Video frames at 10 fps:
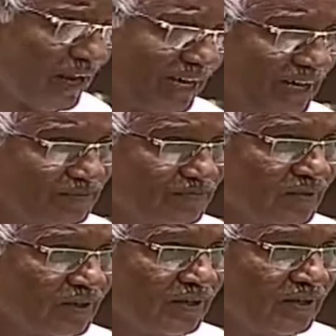లాగా
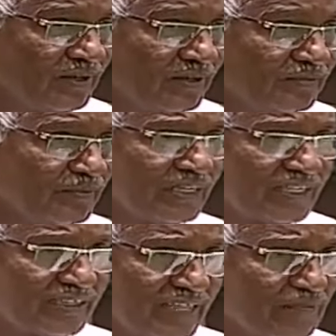
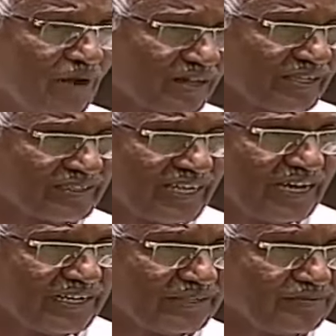మీకింత మాకింత
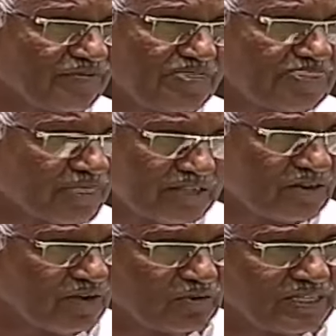అనేది నిజమా
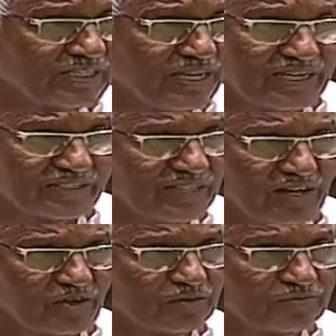వట్టిదా నాకు తెలియదు